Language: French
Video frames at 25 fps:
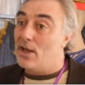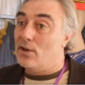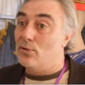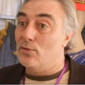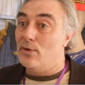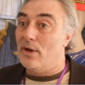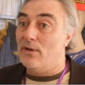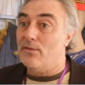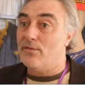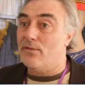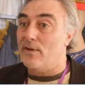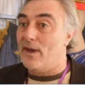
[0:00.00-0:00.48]

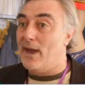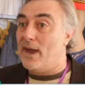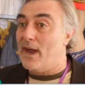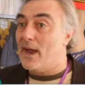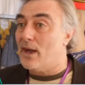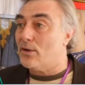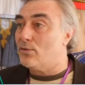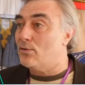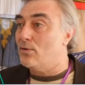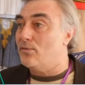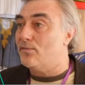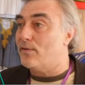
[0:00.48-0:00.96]

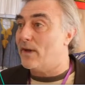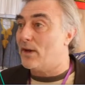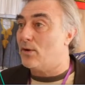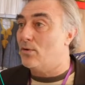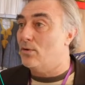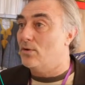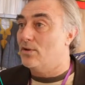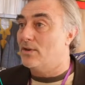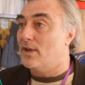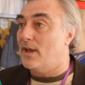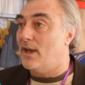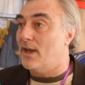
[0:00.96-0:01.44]
UFR, d'une
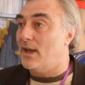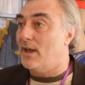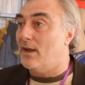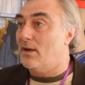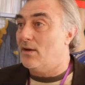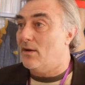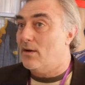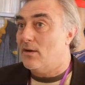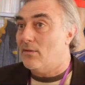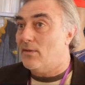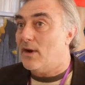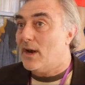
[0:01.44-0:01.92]

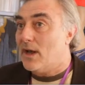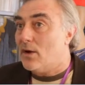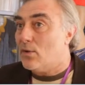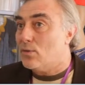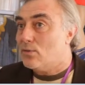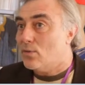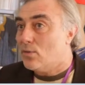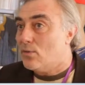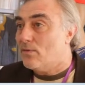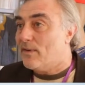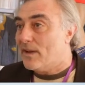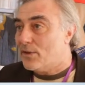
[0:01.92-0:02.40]
faculté. Euh, voilà,
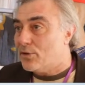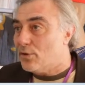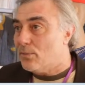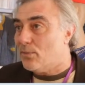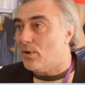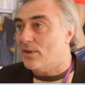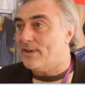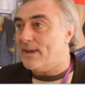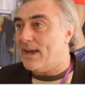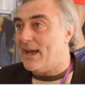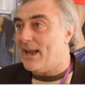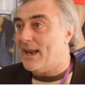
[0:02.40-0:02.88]
on va
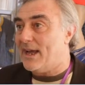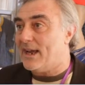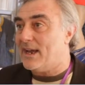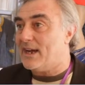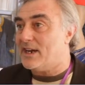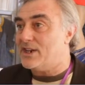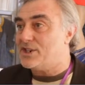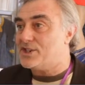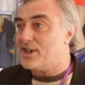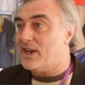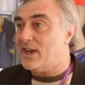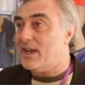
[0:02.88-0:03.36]
demander à
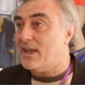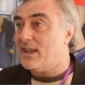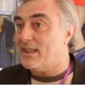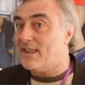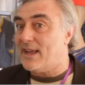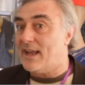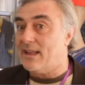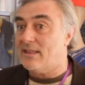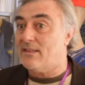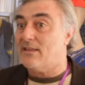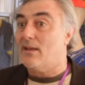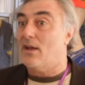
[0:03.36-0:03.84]
l'agrégé
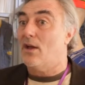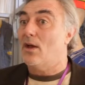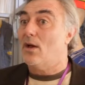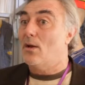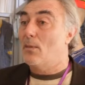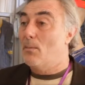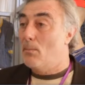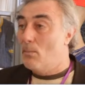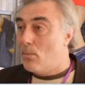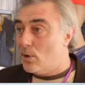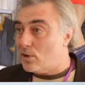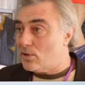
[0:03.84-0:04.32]
d'être
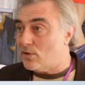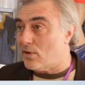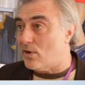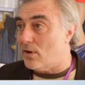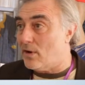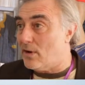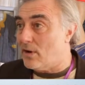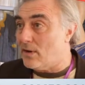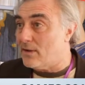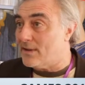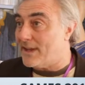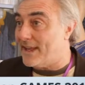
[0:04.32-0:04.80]

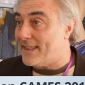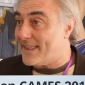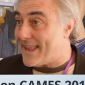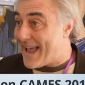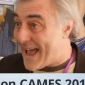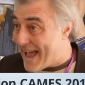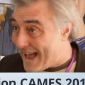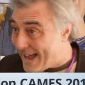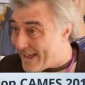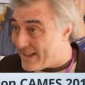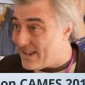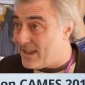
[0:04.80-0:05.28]
moteur, d'être
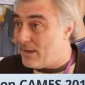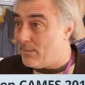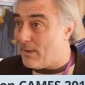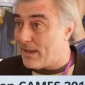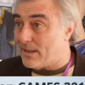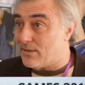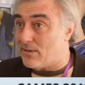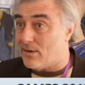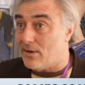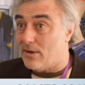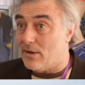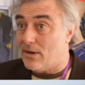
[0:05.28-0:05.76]

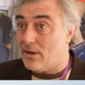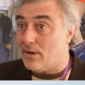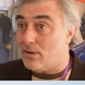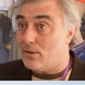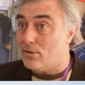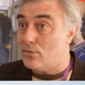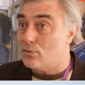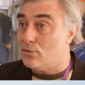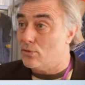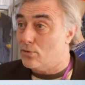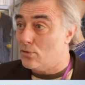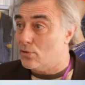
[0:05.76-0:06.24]
animateur
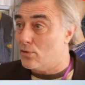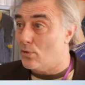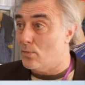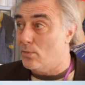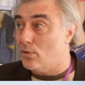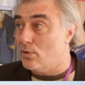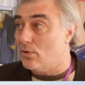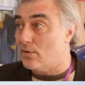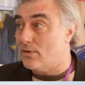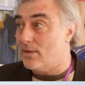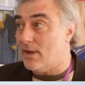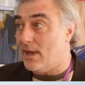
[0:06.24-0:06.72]
euh, d'une
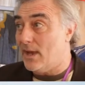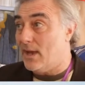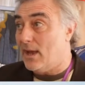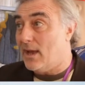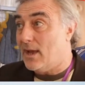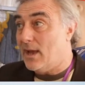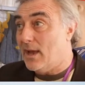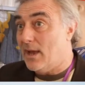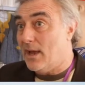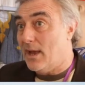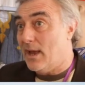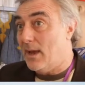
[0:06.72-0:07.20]
communauté
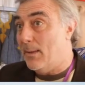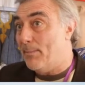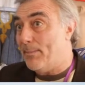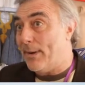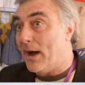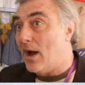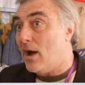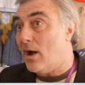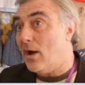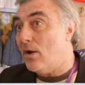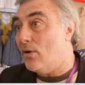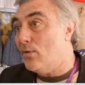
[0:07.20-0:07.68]
et
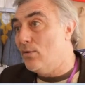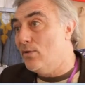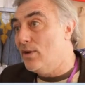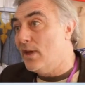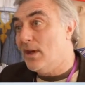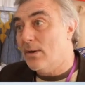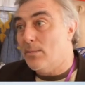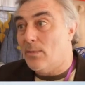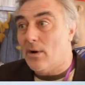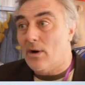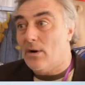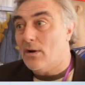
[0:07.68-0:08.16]
pas
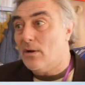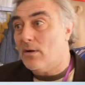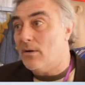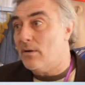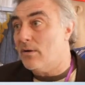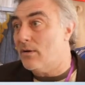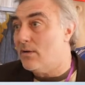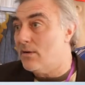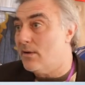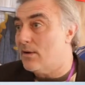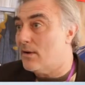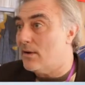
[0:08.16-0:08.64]

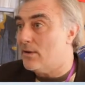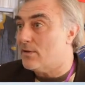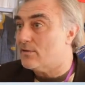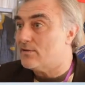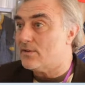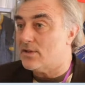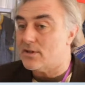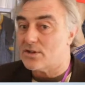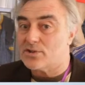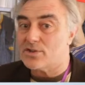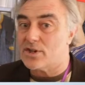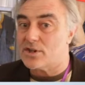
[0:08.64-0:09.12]
uniquement euh, un
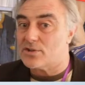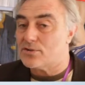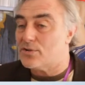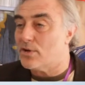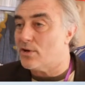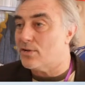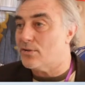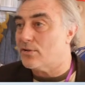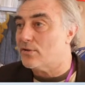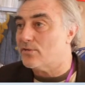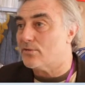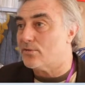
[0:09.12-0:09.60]
enseignant
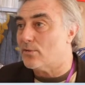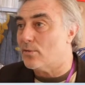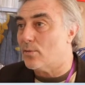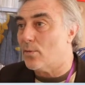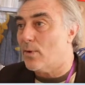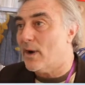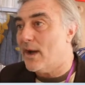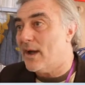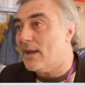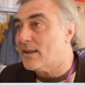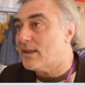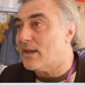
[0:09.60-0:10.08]
chercheur dans son
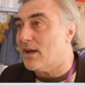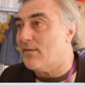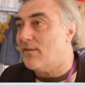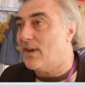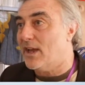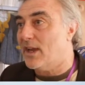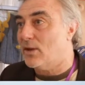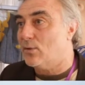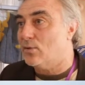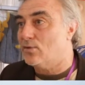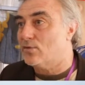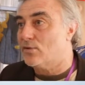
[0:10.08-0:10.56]
coin à
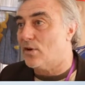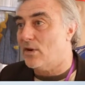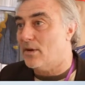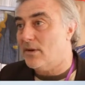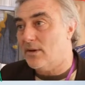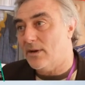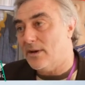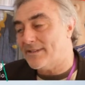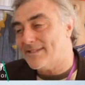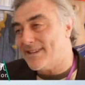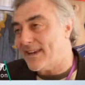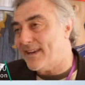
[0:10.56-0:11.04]
travailler tout seul.
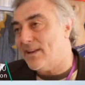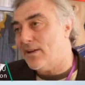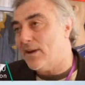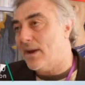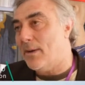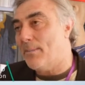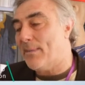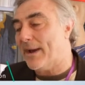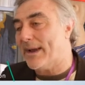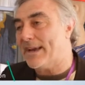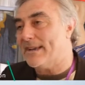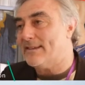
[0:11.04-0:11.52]
Ça, il n'en
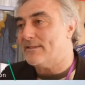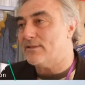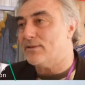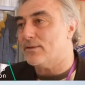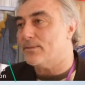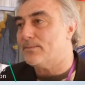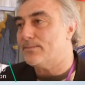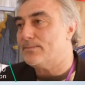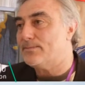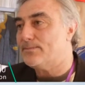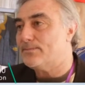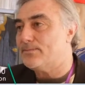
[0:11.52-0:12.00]
est pas
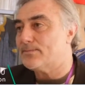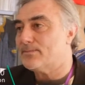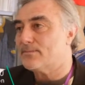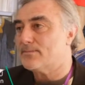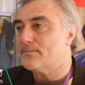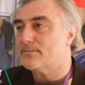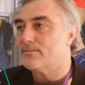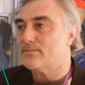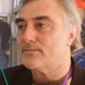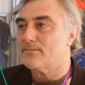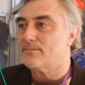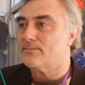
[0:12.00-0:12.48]
question.
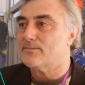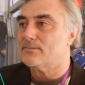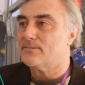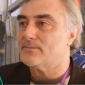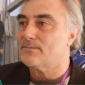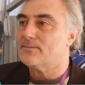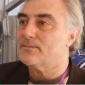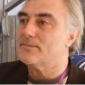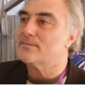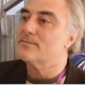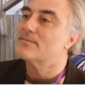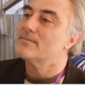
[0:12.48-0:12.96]

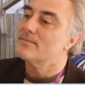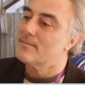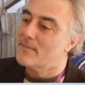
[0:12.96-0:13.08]
Merci.